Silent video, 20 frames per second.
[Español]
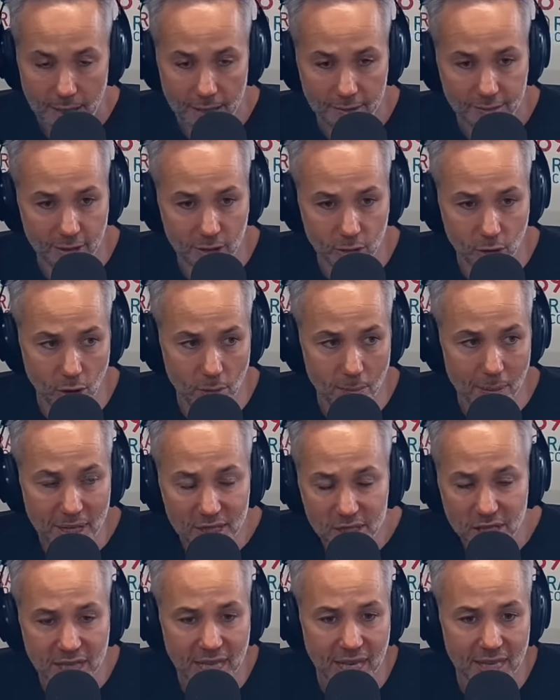el sector
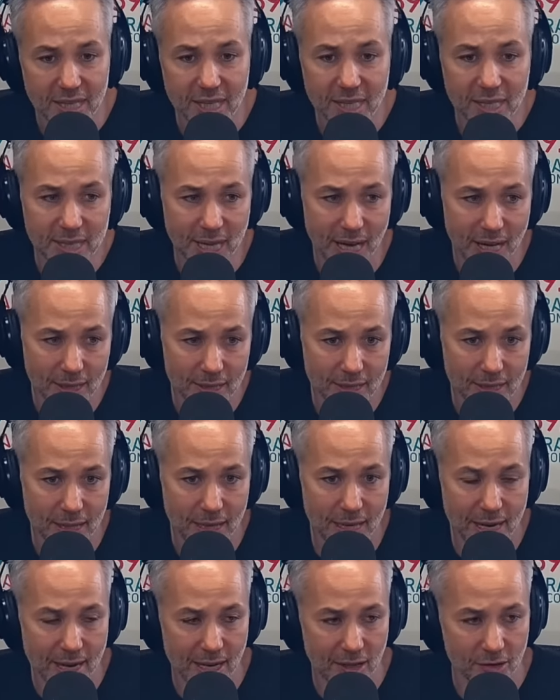más yihadista
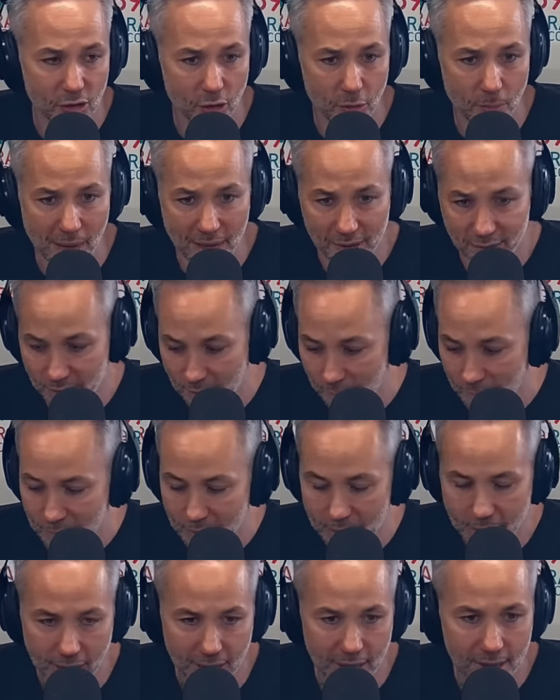de la Nación Más,
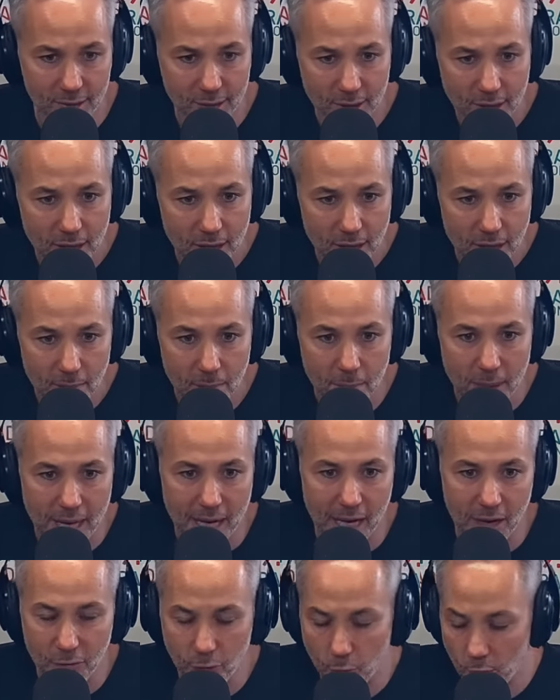que es
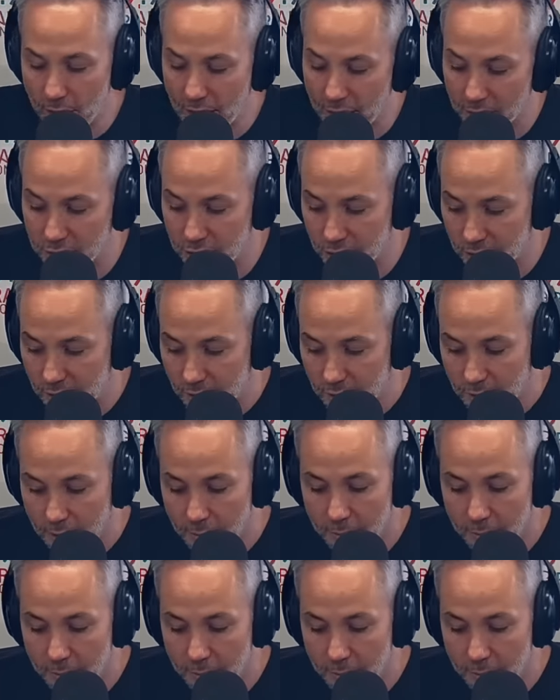mega full archi